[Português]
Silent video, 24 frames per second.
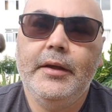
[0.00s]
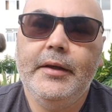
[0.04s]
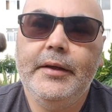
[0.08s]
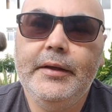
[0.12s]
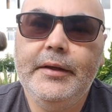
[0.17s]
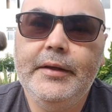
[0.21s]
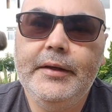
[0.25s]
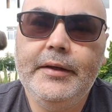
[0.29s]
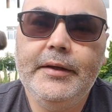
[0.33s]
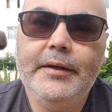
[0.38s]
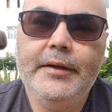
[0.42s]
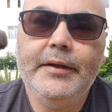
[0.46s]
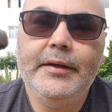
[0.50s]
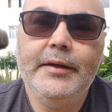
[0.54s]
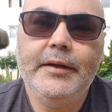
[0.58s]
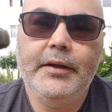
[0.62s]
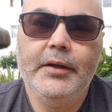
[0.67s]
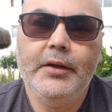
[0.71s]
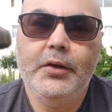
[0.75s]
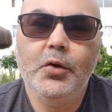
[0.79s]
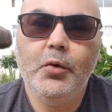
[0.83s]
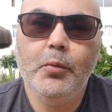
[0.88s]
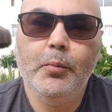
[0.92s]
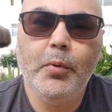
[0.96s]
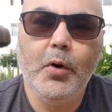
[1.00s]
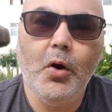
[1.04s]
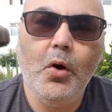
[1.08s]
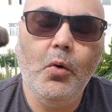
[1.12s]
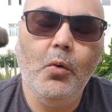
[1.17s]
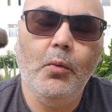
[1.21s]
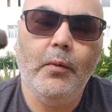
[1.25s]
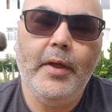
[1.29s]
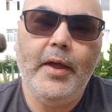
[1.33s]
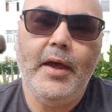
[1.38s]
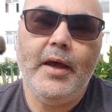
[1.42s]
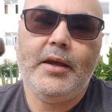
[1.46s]
E, e, o
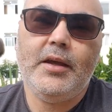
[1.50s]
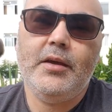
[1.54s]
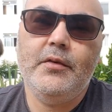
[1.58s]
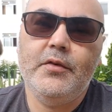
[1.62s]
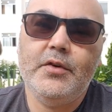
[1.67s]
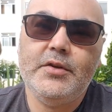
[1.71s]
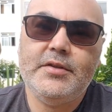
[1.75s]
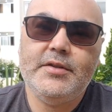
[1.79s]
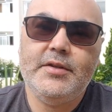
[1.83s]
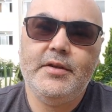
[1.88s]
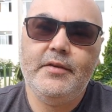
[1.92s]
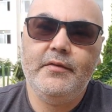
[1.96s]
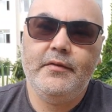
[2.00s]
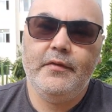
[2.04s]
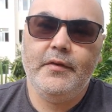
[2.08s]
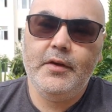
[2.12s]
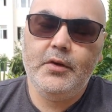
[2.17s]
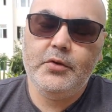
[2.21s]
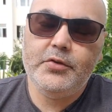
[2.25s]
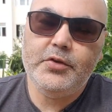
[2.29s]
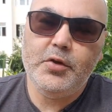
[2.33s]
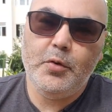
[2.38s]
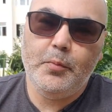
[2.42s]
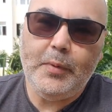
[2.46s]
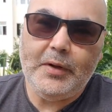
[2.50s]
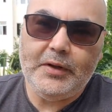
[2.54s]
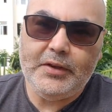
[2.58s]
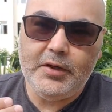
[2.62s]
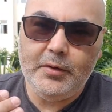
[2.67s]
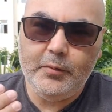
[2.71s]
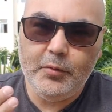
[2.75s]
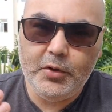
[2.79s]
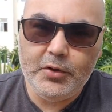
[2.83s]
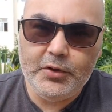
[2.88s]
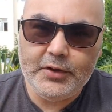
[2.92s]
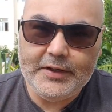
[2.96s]
bom é que você vê o seu
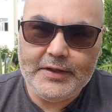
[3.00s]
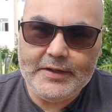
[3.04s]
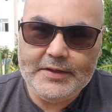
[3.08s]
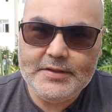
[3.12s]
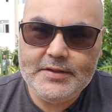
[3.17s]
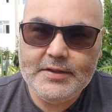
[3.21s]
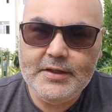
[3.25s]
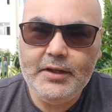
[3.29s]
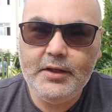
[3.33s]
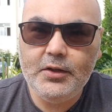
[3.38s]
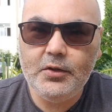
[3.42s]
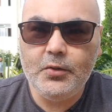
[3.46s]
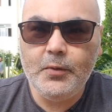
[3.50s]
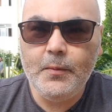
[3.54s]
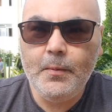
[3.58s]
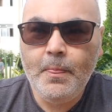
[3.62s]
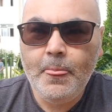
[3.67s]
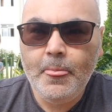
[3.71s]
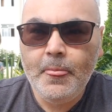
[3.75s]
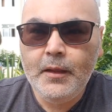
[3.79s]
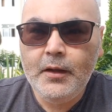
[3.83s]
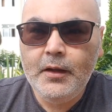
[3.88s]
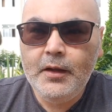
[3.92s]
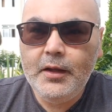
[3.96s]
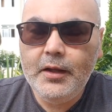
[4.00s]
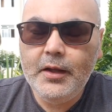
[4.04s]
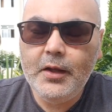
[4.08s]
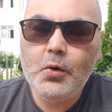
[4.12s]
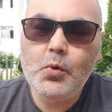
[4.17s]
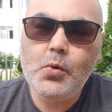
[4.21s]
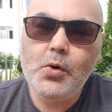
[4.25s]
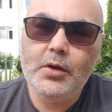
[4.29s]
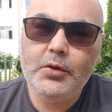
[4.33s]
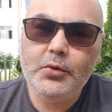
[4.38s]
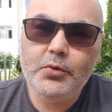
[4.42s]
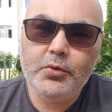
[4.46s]
patrimônio crescendo e
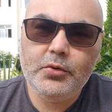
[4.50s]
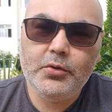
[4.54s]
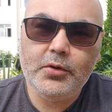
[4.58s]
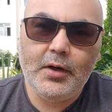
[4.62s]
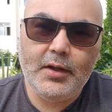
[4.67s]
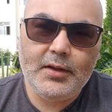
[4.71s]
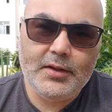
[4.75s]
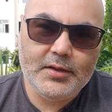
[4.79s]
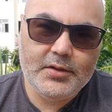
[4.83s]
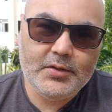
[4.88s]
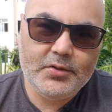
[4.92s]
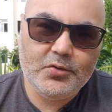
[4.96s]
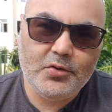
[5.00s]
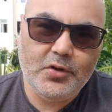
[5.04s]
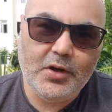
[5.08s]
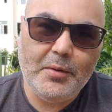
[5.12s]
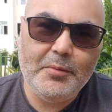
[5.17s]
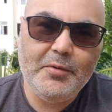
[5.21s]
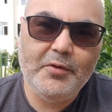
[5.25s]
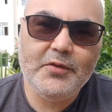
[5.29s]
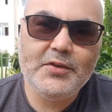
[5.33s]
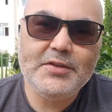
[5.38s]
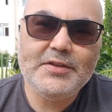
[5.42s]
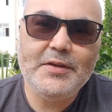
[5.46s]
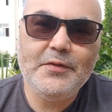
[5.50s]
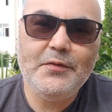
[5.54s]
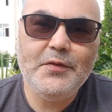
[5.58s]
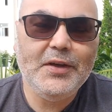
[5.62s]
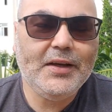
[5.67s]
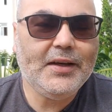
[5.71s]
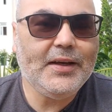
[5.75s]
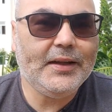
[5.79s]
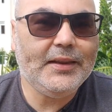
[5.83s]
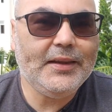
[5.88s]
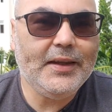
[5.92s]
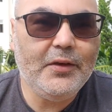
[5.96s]
quando o dólar sobe você
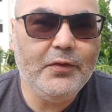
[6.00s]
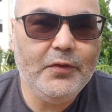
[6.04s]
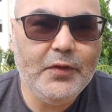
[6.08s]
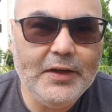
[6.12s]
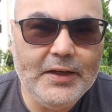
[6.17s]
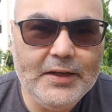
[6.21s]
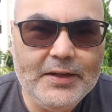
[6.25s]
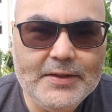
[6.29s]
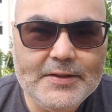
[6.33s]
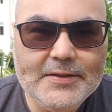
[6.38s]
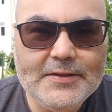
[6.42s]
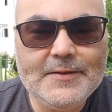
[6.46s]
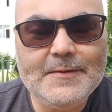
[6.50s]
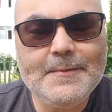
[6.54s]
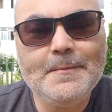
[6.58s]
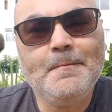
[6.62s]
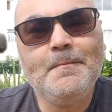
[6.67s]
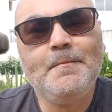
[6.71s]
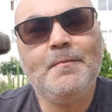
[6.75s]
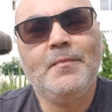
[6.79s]
fica até feliz,